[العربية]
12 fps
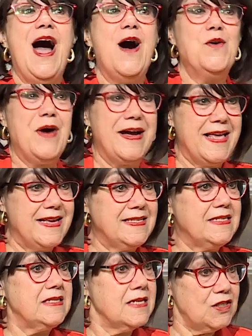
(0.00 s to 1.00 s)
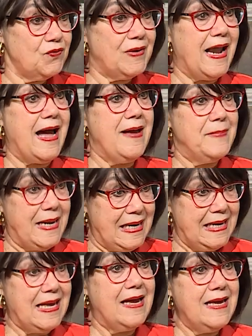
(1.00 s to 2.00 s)
او اجازه نصف العام
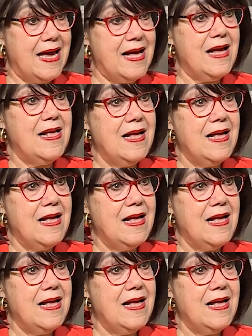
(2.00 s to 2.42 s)
اللي جايه